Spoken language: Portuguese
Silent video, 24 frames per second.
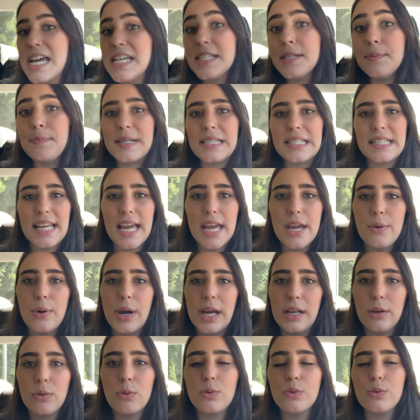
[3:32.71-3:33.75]
Esse passeio,
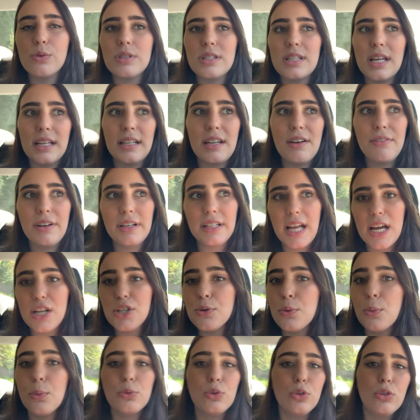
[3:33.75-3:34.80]
ele custa, na
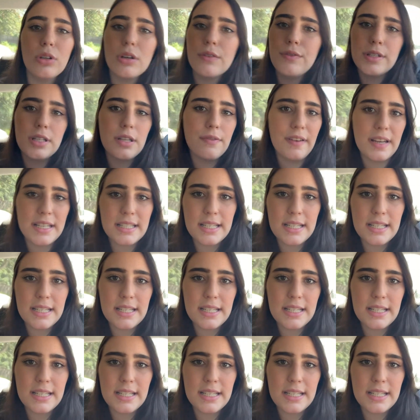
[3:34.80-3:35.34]
verdade, tudo que você